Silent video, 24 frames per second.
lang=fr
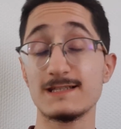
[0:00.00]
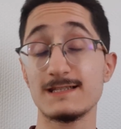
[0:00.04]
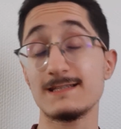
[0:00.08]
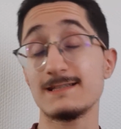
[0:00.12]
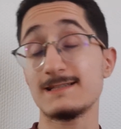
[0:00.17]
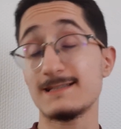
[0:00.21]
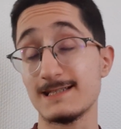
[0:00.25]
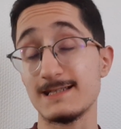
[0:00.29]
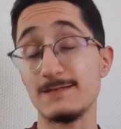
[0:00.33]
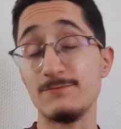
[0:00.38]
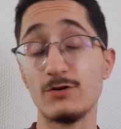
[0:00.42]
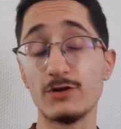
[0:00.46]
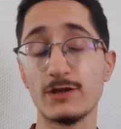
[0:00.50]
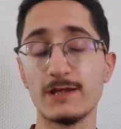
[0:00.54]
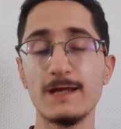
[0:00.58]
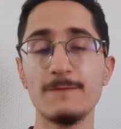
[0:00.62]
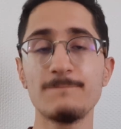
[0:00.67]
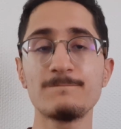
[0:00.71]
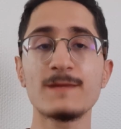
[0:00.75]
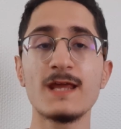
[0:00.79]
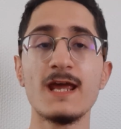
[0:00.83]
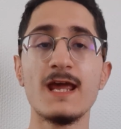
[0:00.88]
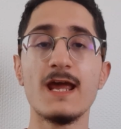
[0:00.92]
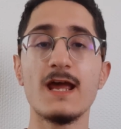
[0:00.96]
ce qui
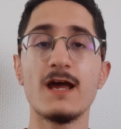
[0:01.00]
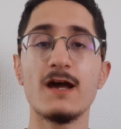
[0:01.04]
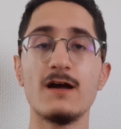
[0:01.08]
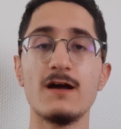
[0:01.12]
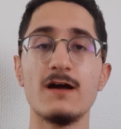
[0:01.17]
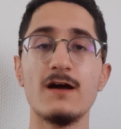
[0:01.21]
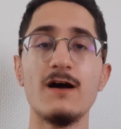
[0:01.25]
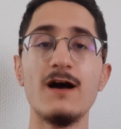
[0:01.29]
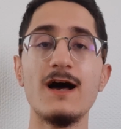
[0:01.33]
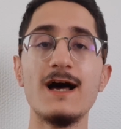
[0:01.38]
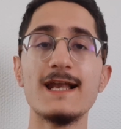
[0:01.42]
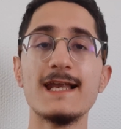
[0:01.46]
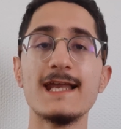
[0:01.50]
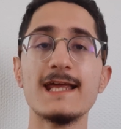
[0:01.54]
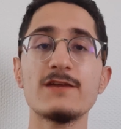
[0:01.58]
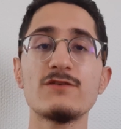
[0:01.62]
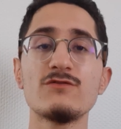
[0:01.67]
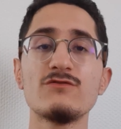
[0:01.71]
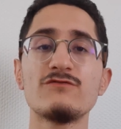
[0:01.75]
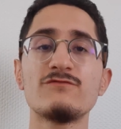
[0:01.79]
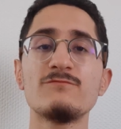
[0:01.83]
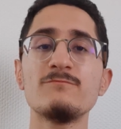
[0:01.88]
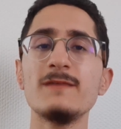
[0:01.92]
manquait euh, à la Juve.